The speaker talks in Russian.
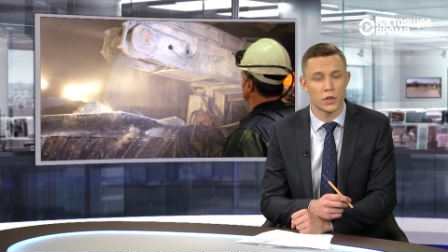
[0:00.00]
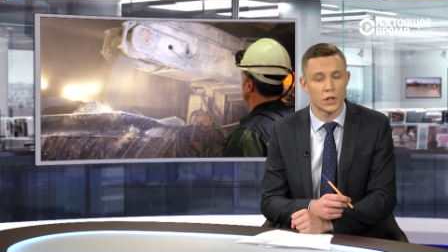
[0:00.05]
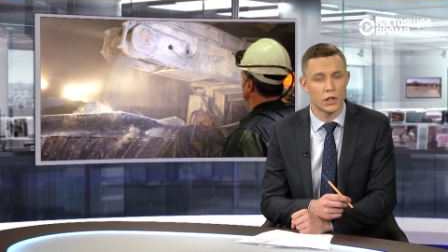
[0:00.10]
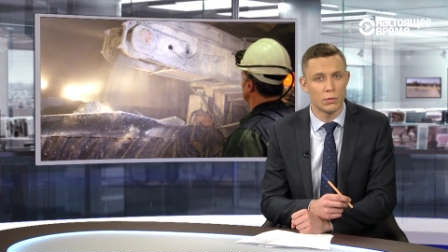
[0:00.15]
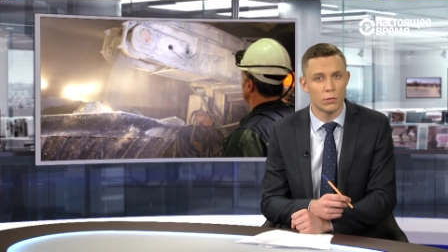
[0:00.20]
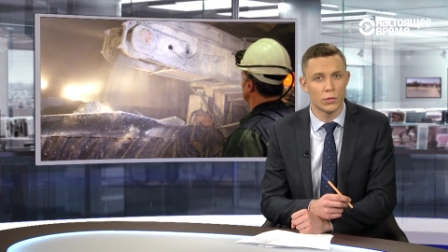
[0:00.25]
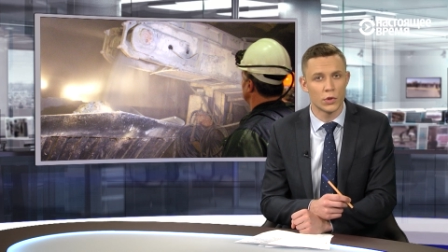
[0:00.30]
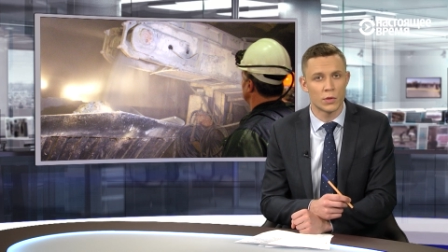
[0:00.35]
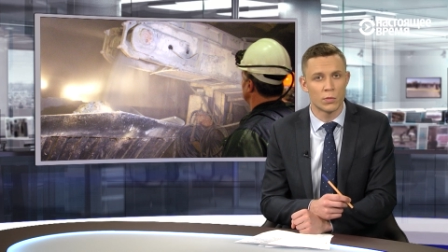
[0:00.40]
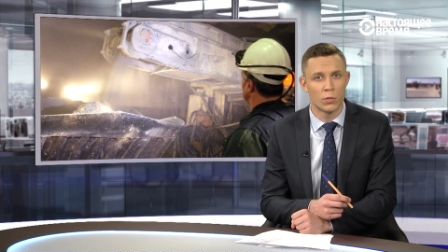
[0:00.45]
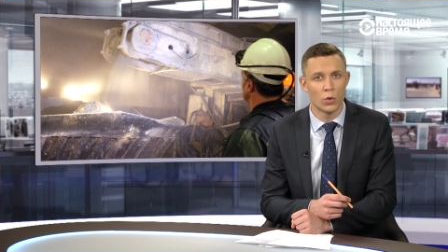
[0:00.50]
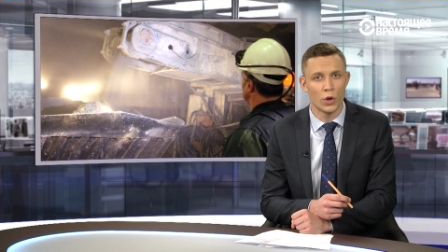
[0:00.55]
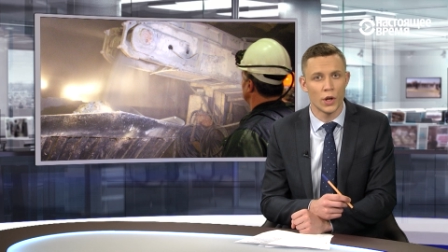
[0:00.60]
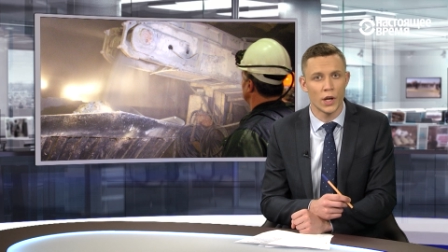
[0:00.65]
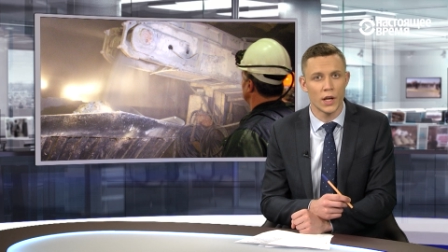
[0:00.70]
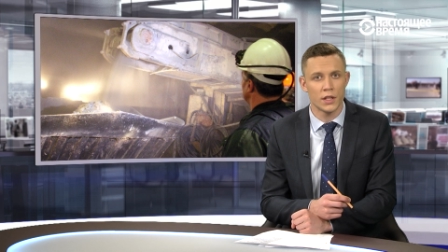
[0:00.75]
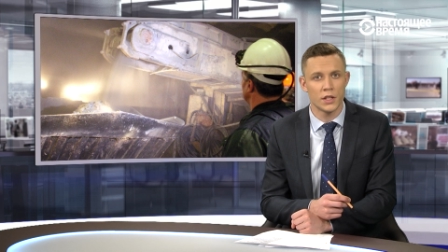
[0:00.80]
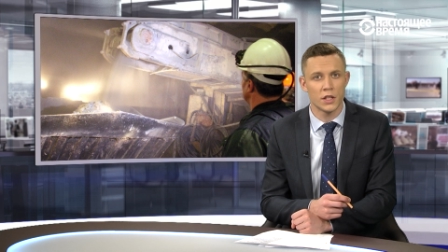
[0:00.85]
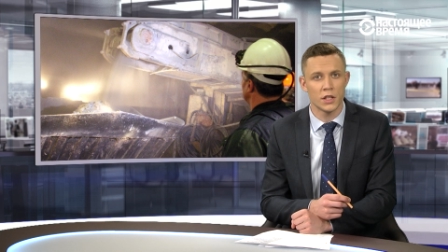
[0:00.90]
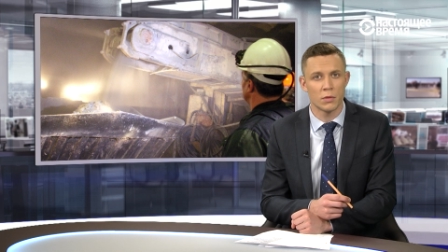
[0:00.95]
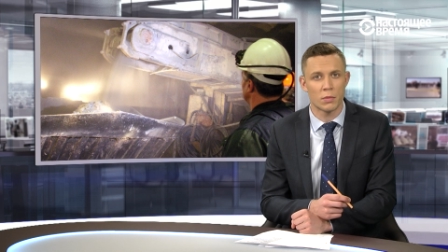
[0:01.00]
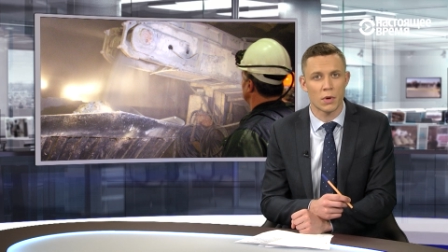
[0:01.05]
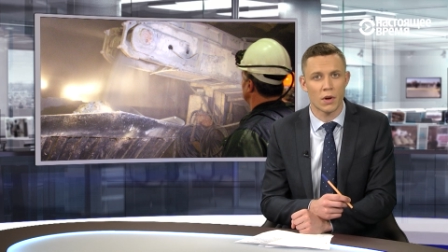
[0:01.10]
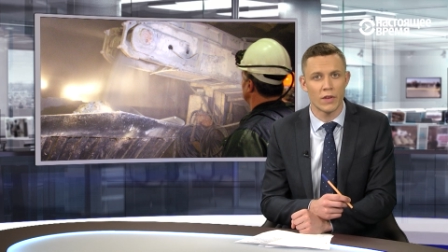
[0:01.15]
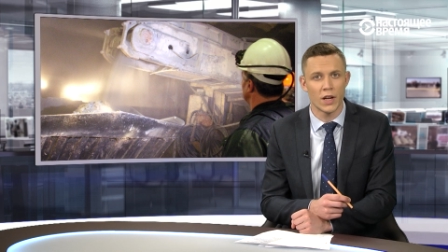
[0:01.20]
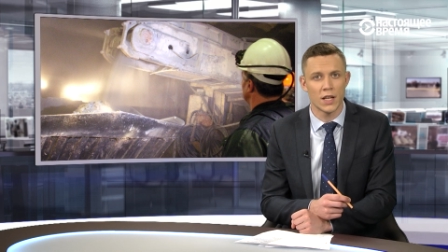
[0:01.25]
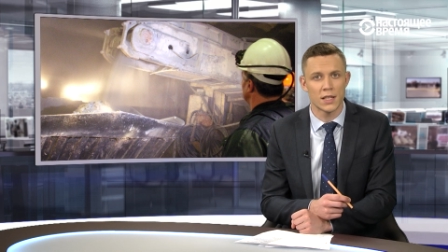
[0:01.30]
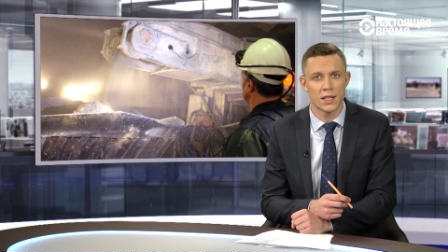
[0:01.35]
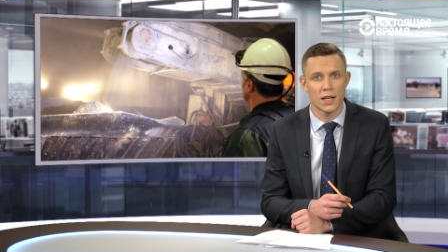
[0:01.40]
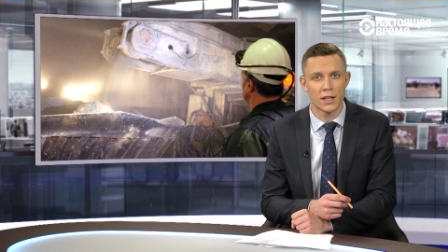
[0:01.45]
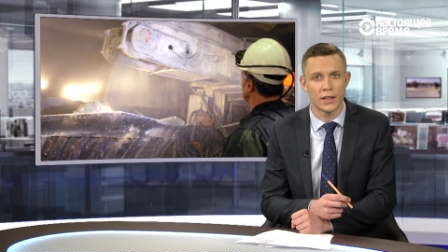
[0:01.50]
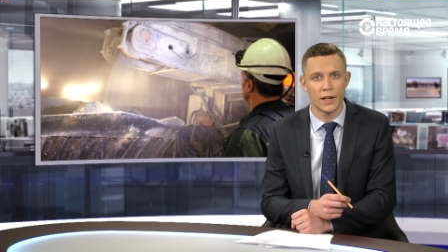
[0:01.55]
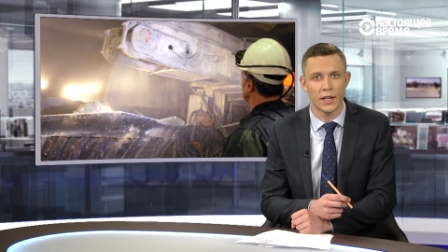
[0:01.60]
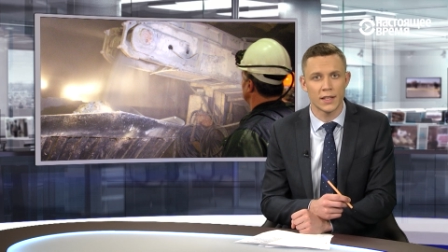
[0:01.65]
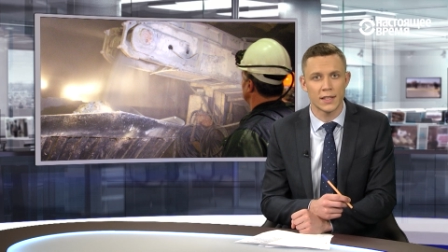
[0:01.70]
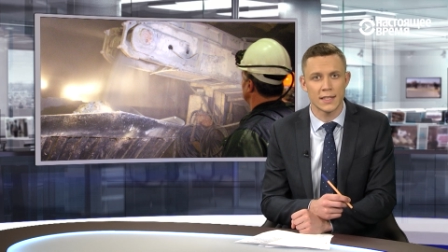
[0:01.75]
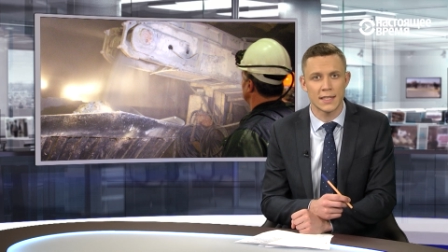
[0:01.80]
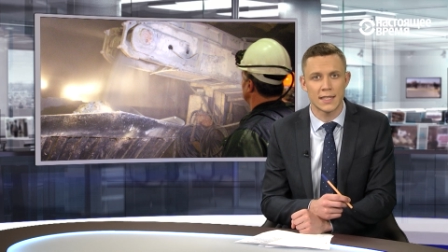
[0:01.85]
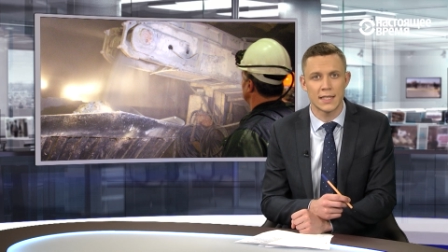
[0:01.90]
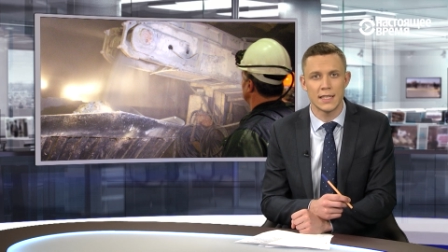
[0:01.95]
С ним из Бурятии направляется
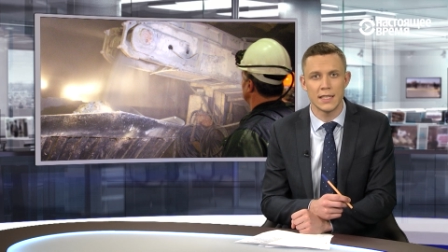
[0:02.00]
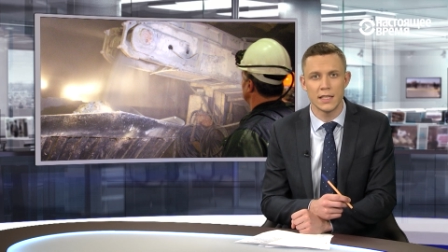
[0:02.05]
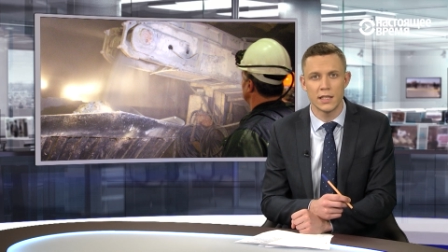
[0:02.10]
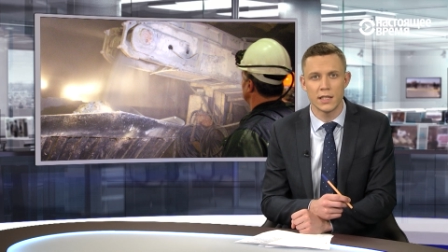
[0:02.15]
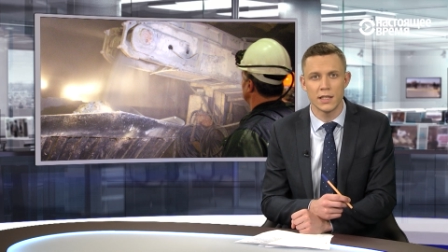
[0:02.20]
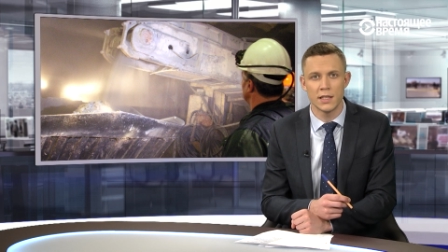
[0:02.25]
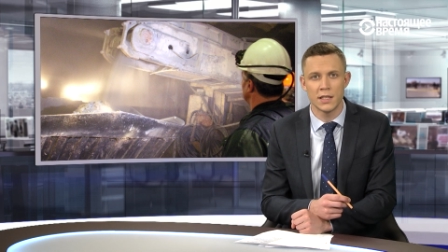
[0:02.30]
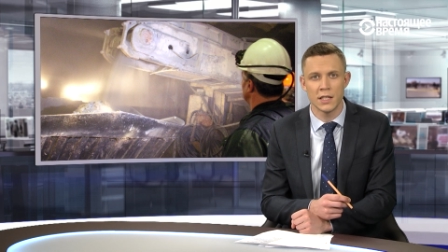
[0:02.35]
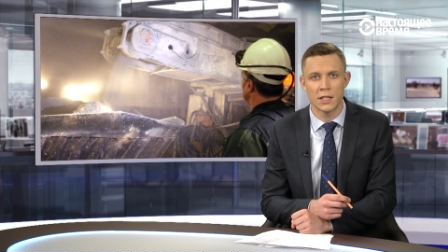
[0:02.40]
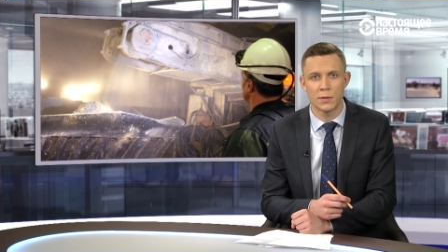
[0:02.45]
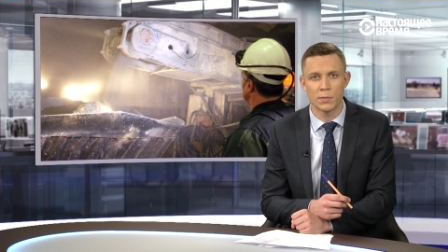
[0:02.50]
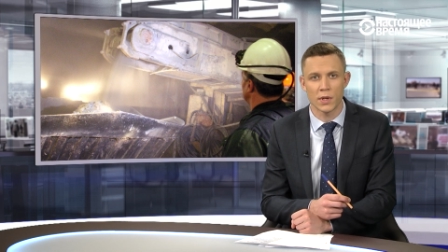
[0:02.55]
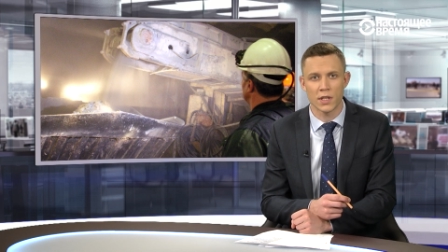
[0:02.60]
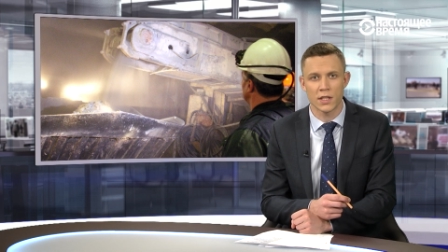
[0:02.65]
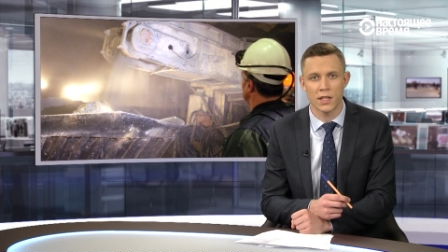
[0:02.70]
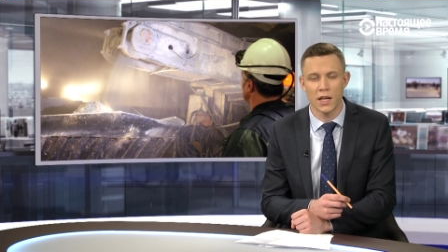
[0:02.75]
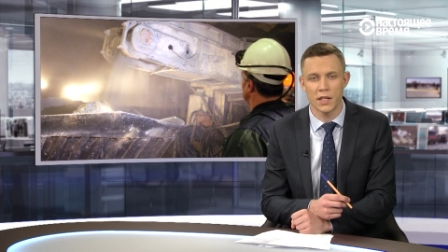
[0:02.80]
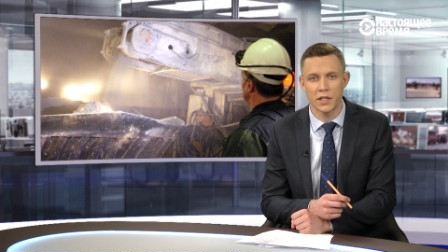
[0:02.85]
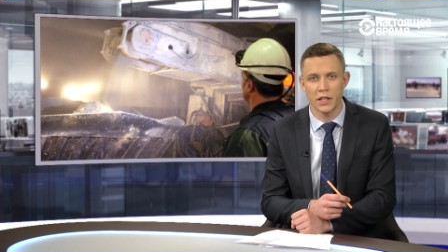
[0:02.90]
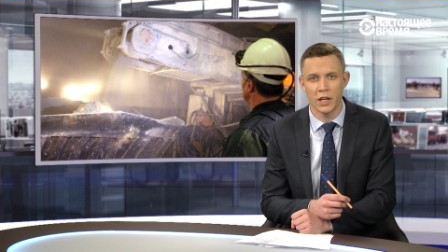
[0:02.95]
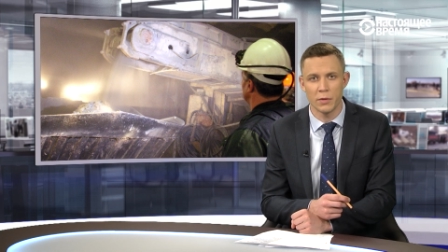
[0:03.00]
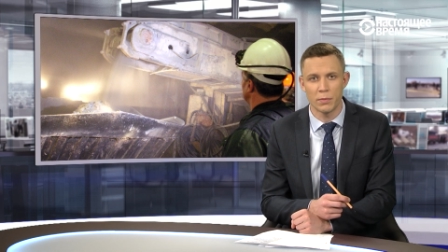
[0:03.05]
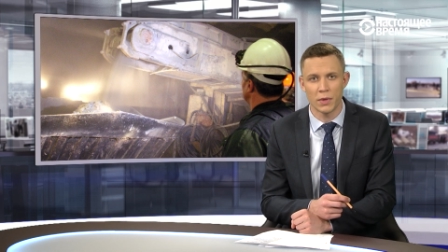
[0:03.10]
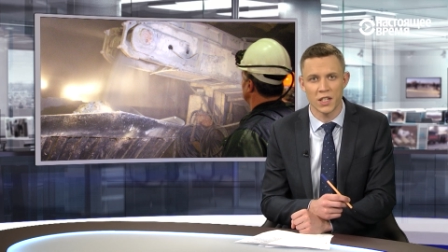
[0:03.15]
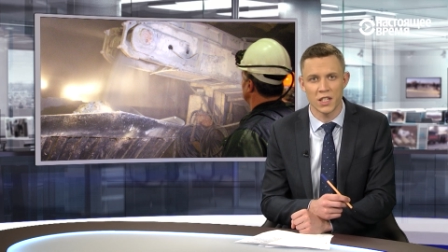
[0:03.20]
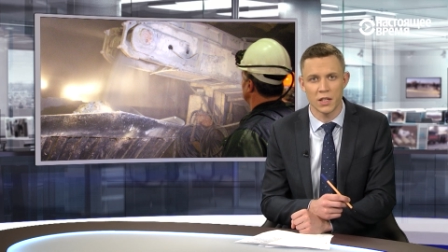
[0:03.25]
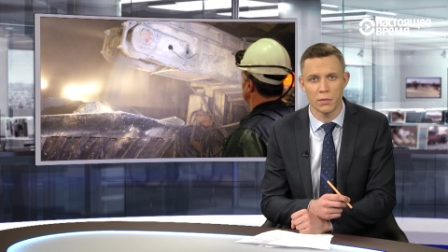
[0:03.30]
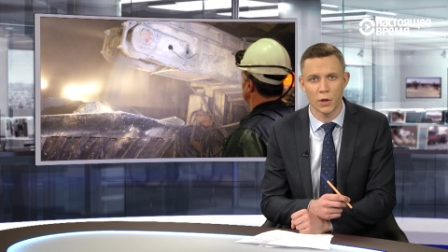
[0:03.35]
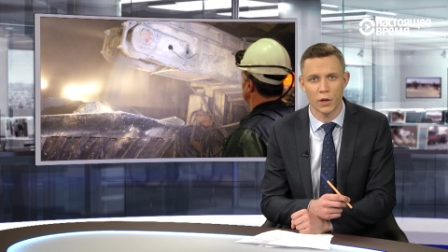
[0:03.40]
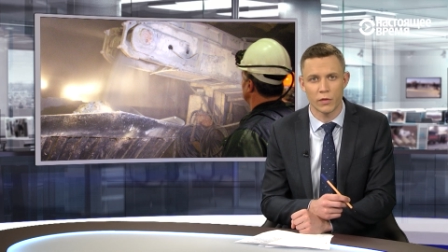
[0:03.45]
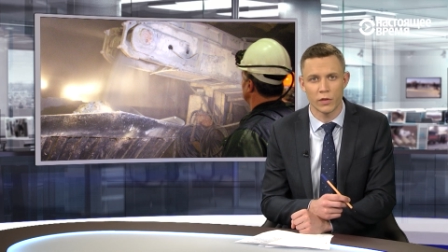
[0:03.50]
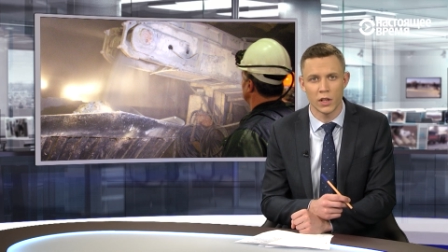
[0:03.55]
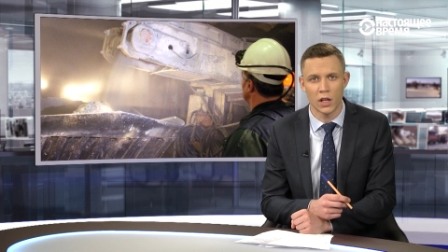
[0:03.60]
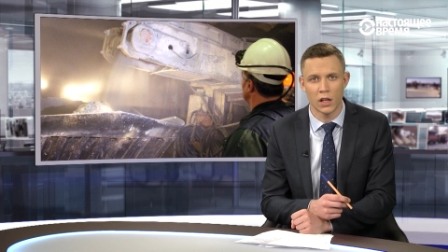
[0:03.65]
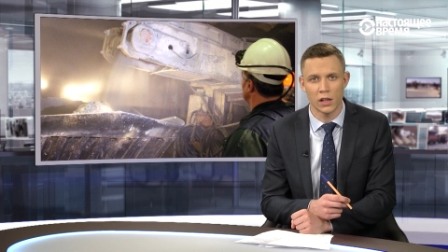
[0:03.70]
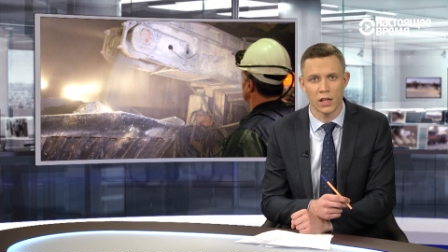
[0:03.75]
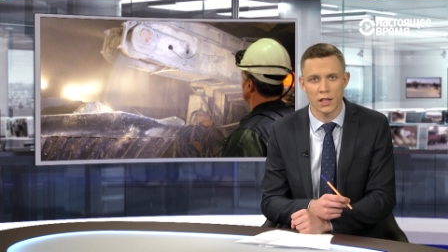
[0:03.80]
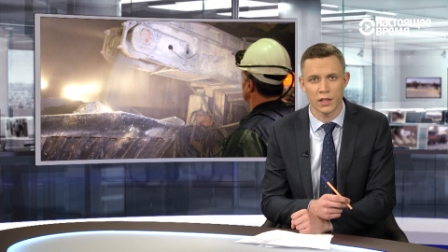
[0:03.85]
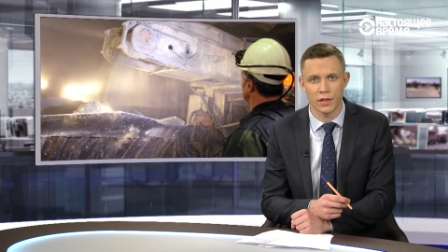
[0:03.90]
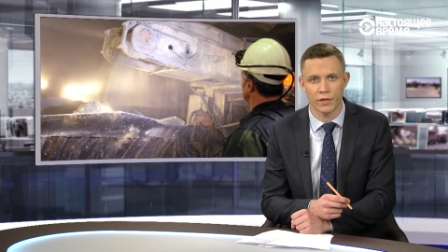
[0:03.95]
отряд из 30 спасателей и подземных
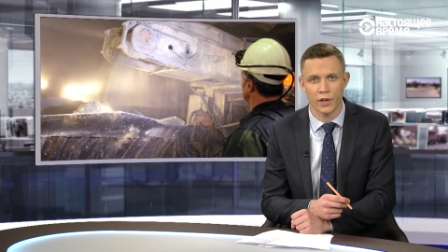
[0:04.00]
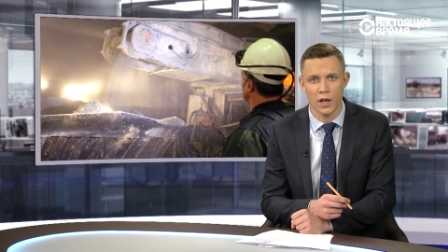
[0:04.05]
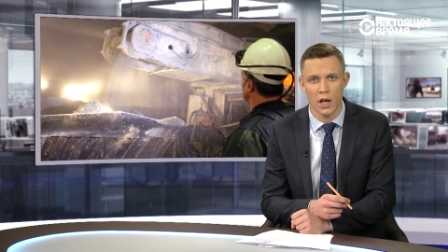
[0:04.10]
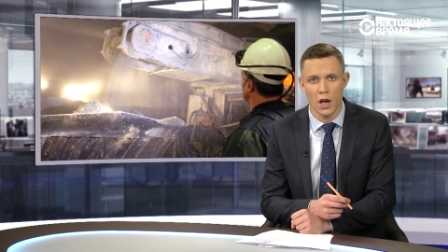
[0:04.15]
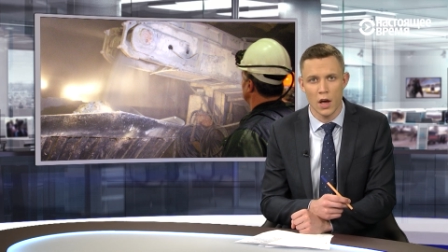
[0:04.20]
водолазов.